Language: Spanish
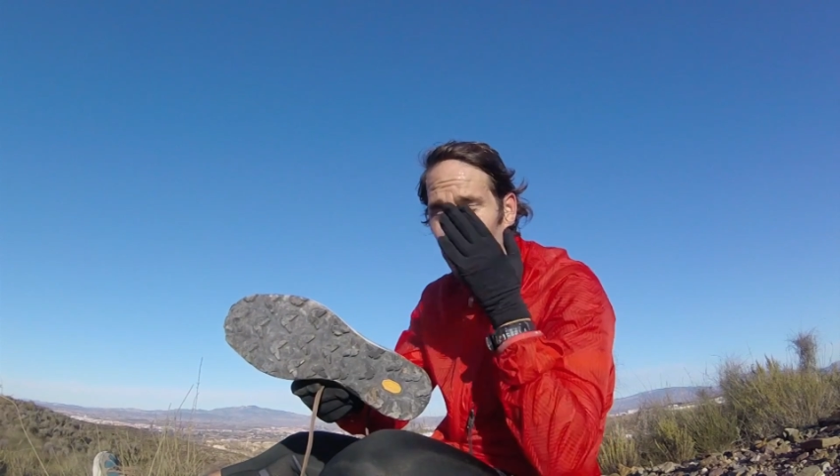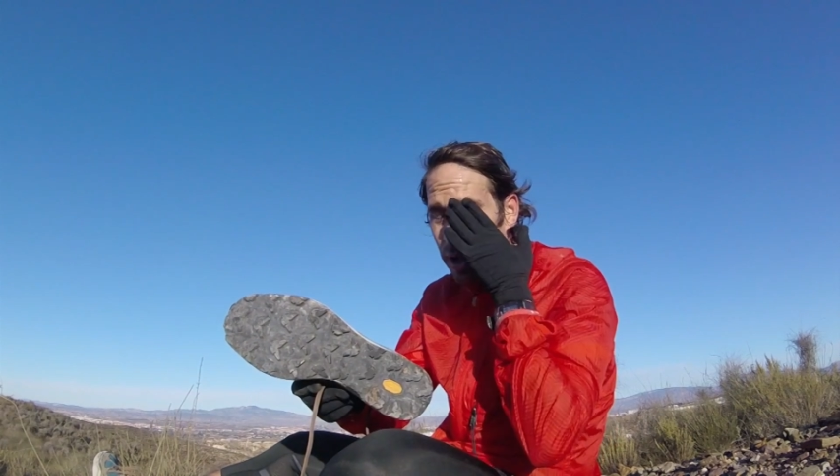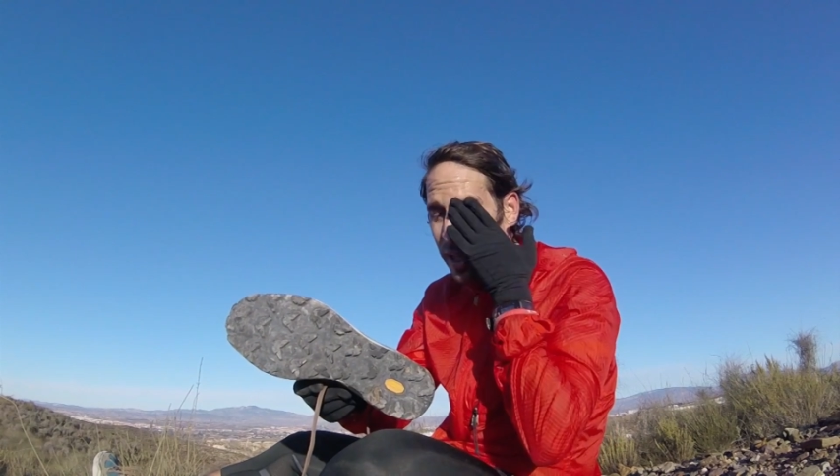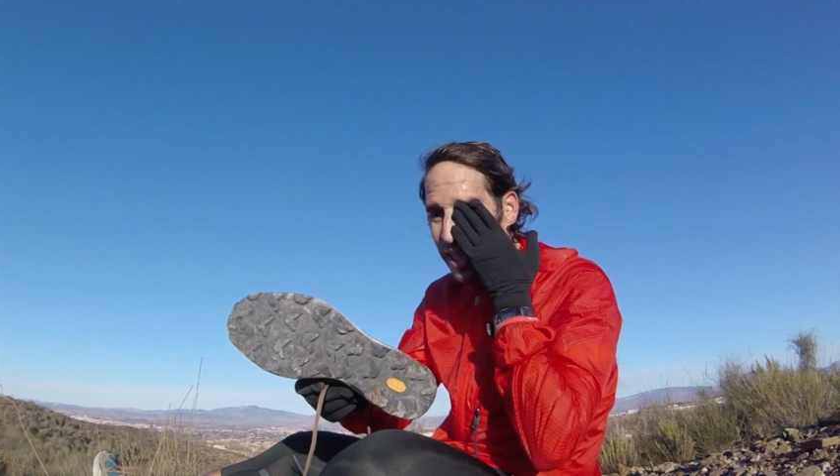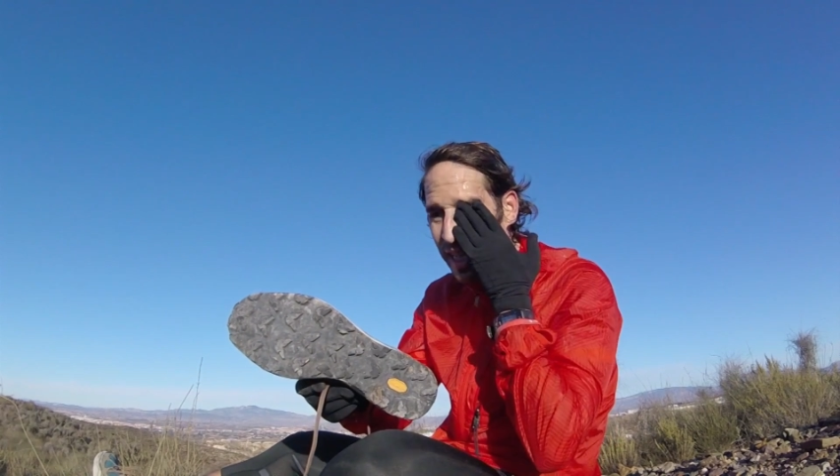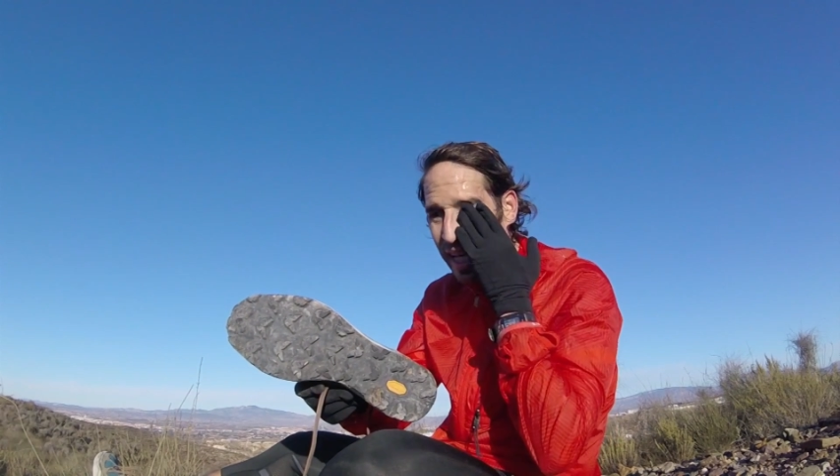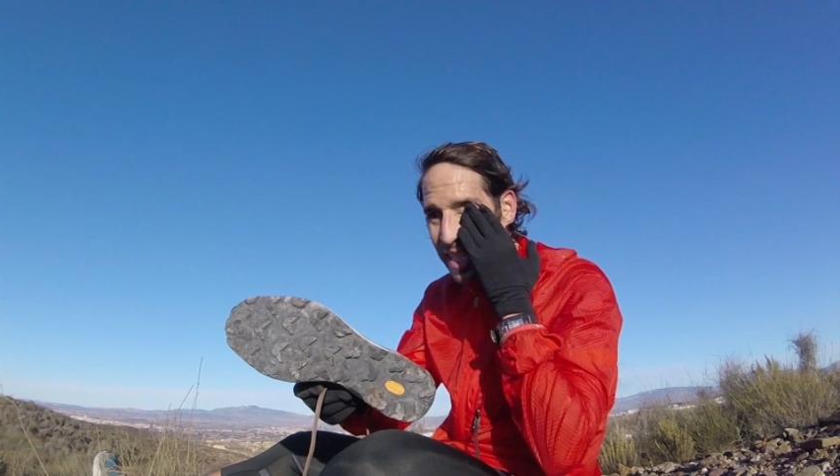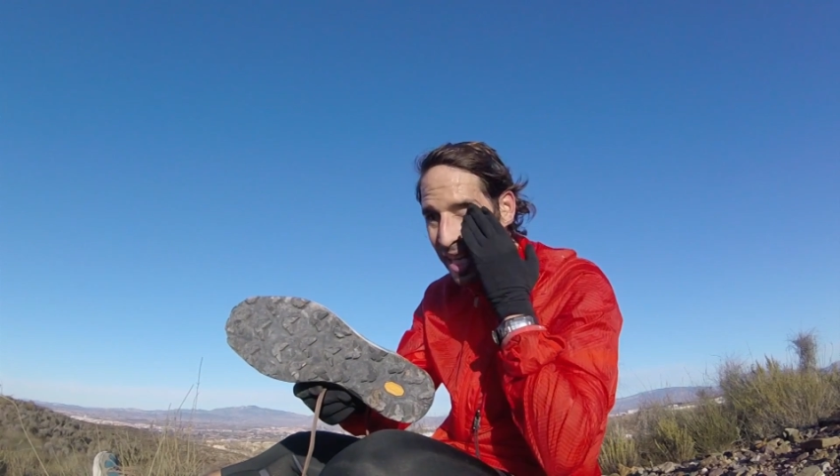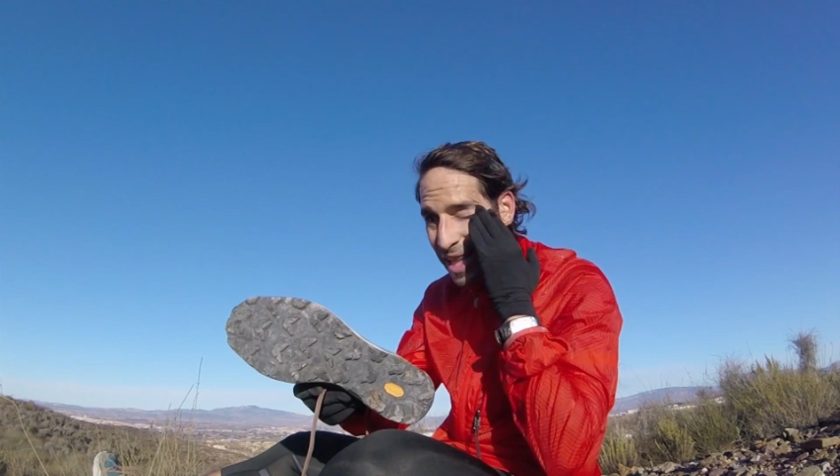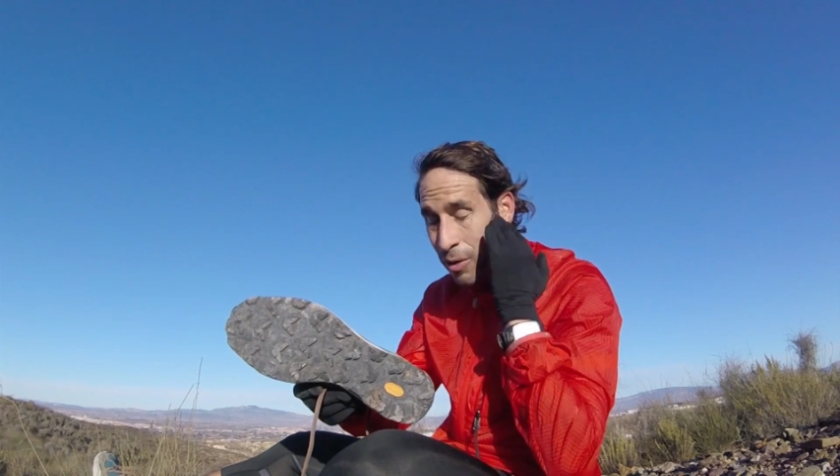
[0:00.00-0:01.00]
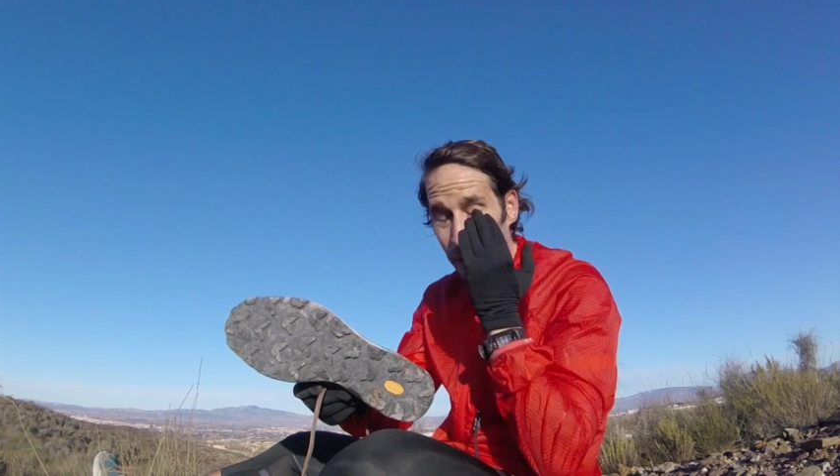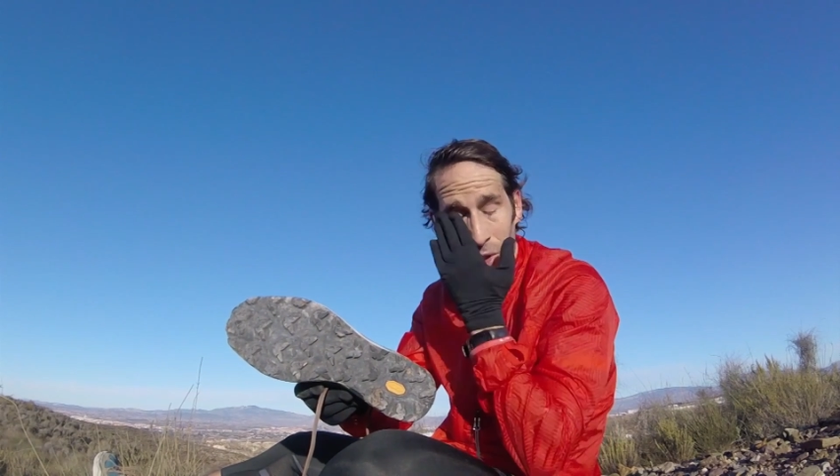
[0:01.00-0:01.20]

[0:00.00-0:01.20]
No intentéis hacer un